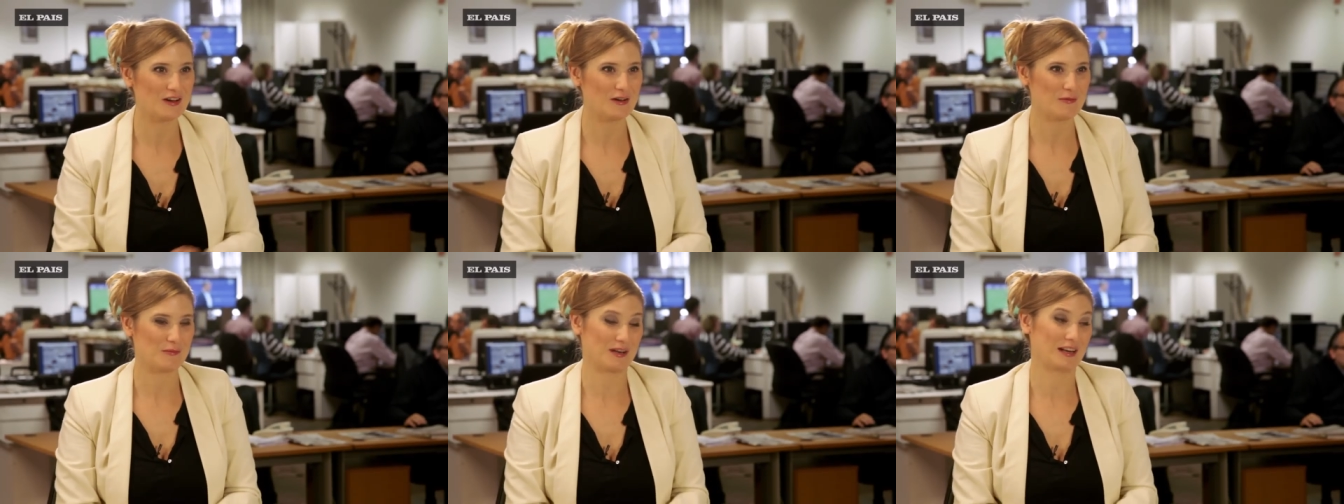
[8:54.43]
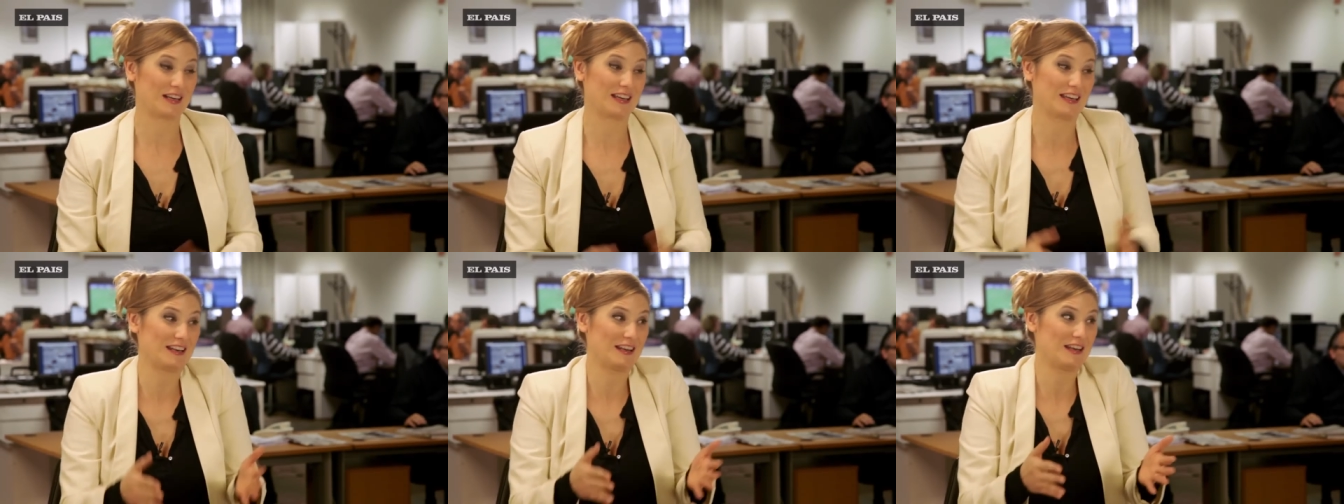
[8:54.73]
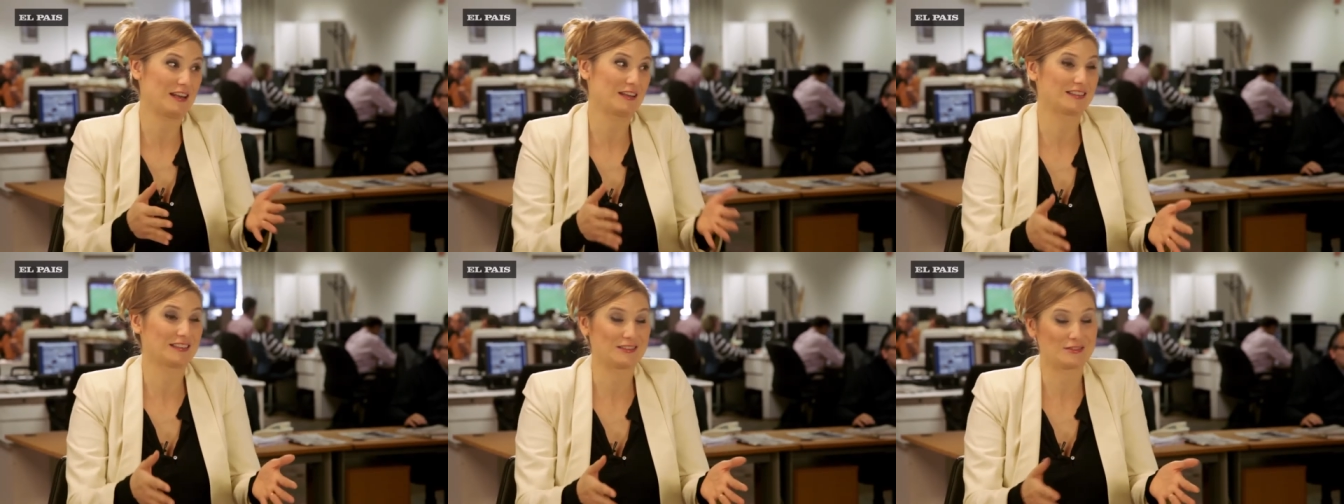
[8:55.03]
para
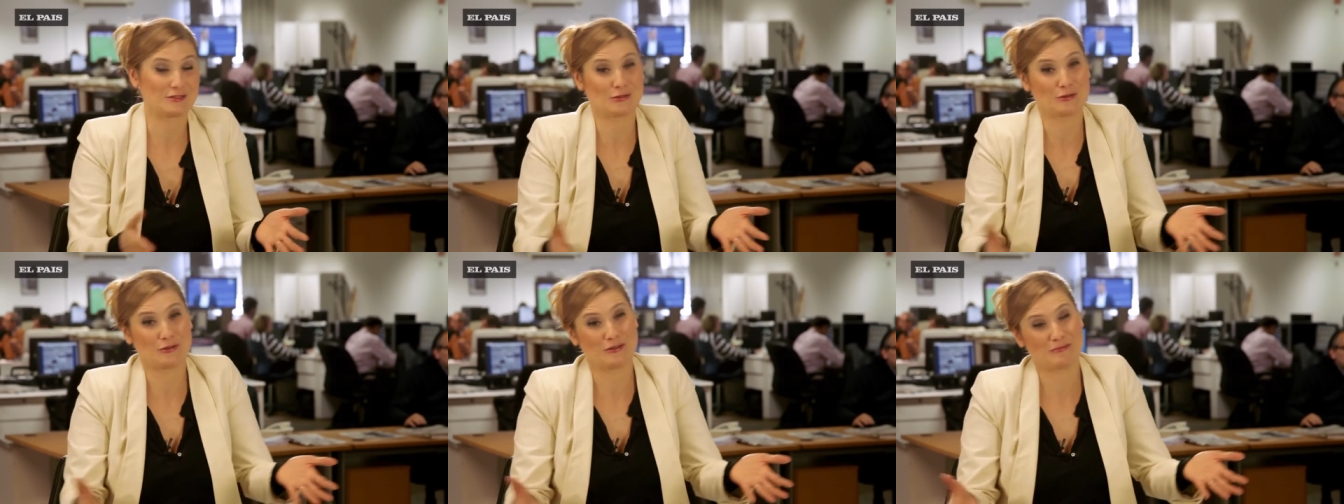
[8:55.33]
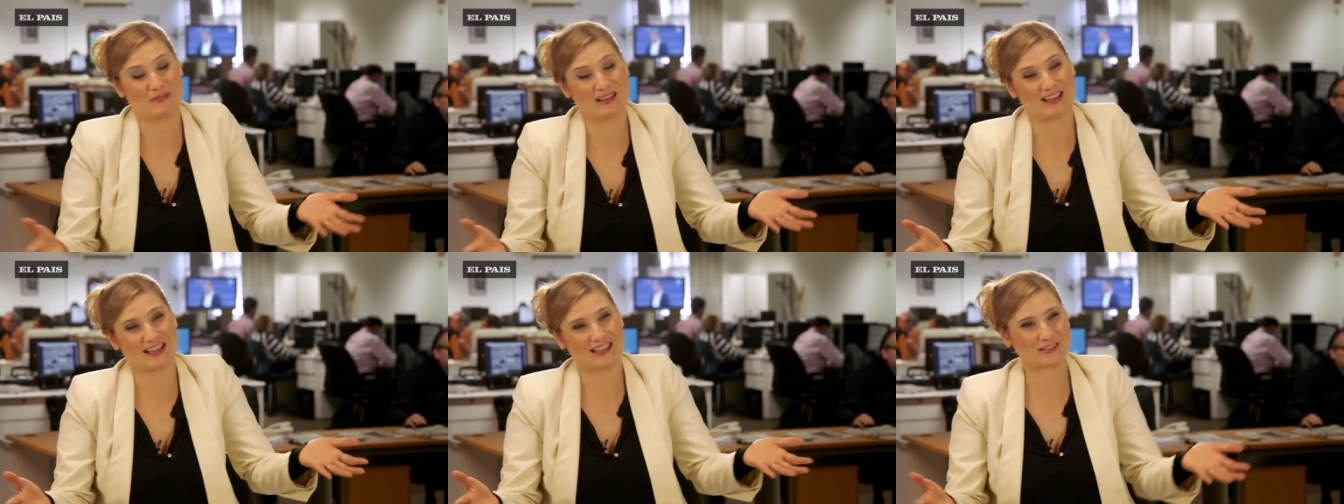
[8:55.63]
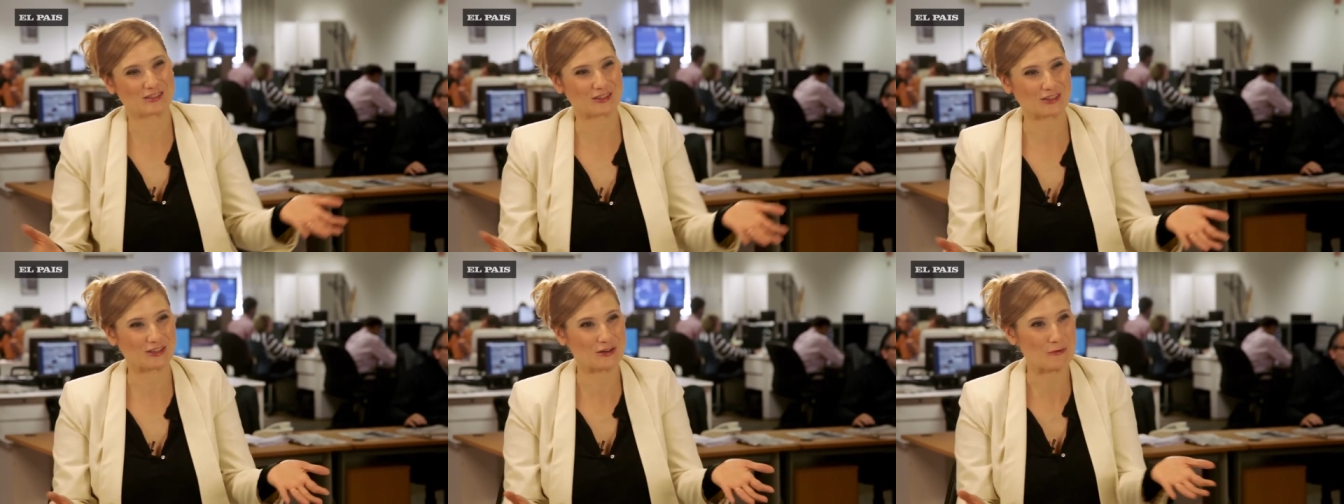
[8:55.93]
quienes, yo en mi
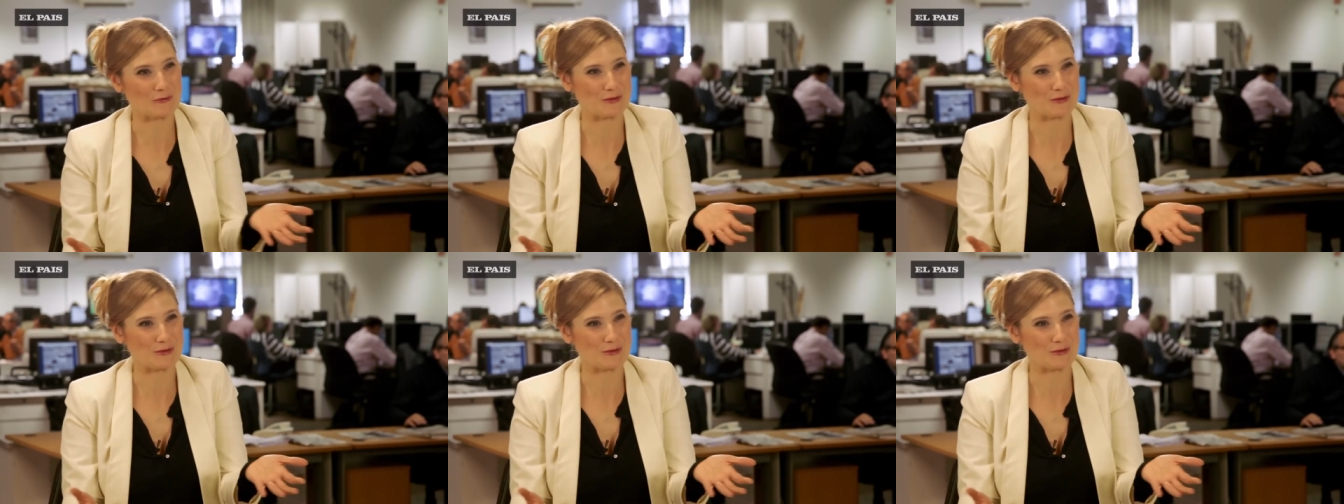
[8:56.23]
caso que no